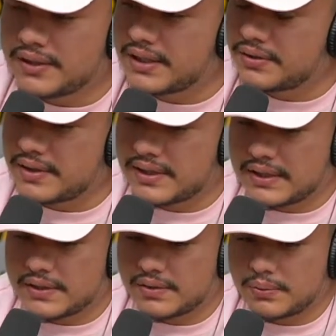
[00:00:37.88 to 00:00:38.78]
tive vontade de conhecer
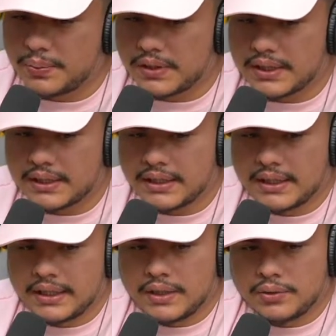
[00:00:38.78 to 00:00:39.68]
Criciúma porque
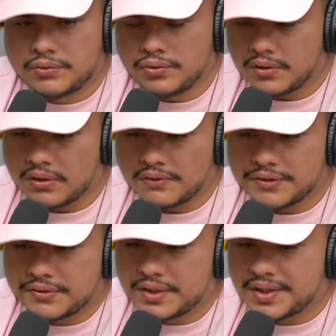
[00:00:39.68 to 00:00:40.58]
tudo que eu
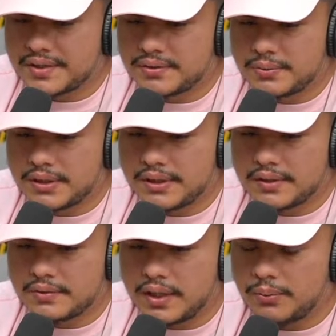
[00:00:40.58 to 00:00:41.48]
vejo de Criciúma
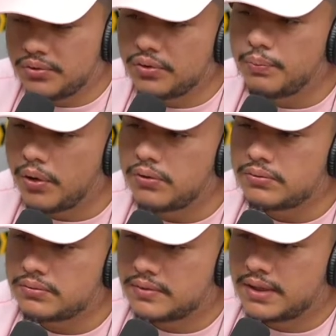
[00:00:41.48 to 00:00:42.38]
é muito
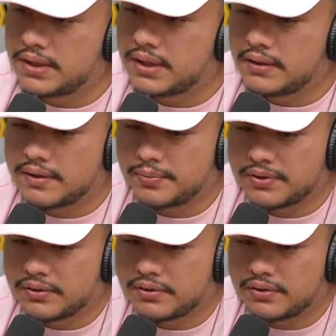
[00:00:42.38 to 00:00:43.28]
bom, tá ligado? As
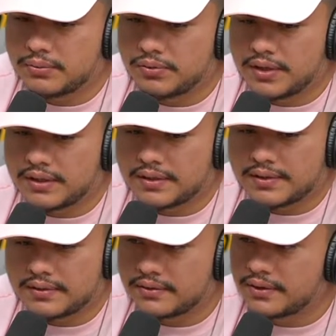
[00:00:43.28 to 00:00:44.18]
pessoas são
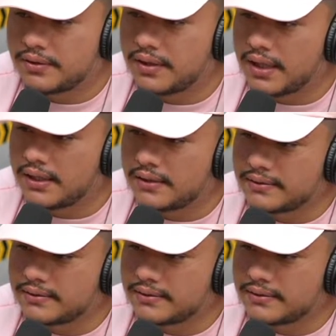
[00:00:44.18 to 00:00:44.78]
bonitas. Inclusive são